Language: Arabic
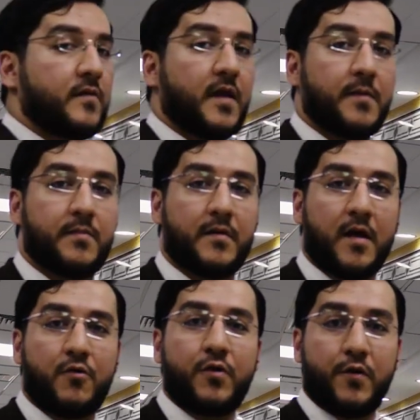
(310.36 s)
طيب
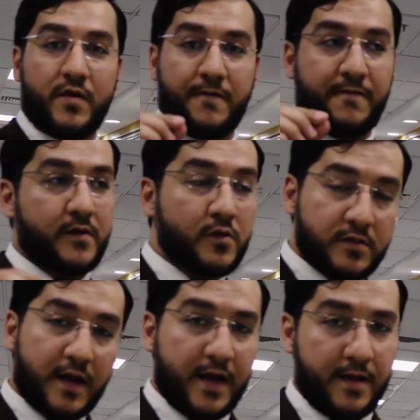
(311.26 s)
اخوي يوسف في
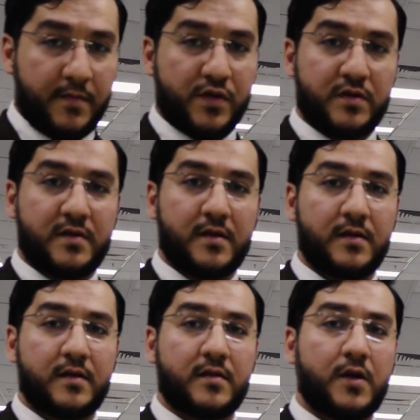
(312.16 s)
نقطة هامة جدا
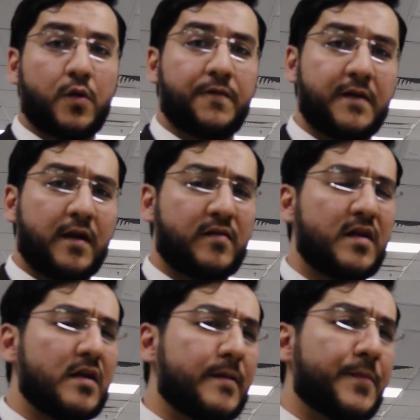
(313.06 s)
يطيحوا فيها
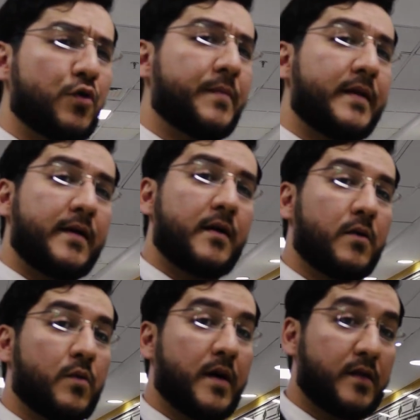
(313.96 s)
كثير من العملاء
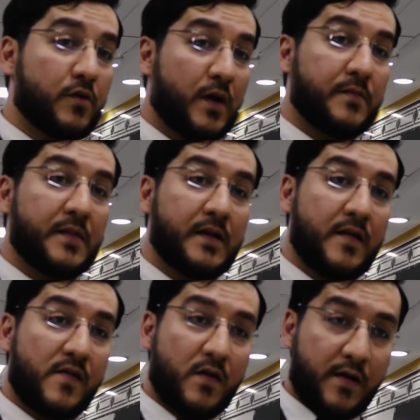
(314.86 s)
وهذا يعد من
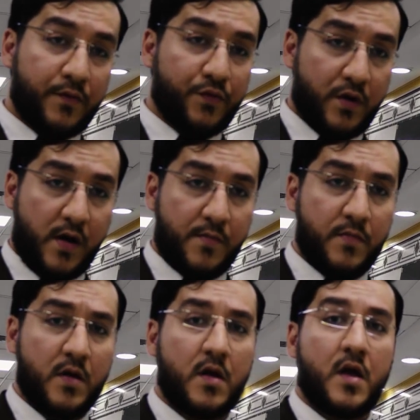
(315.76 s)
اسرار الرخام
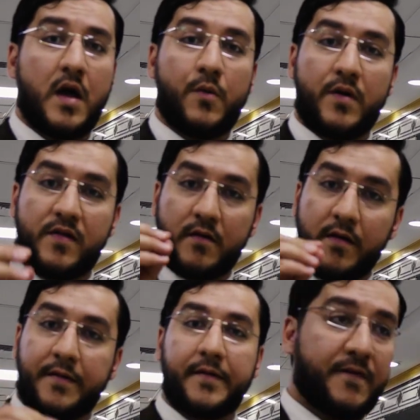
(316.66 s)
او
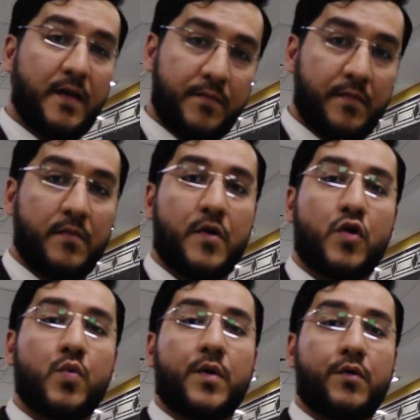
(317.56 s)
اسرار فهم ايش هو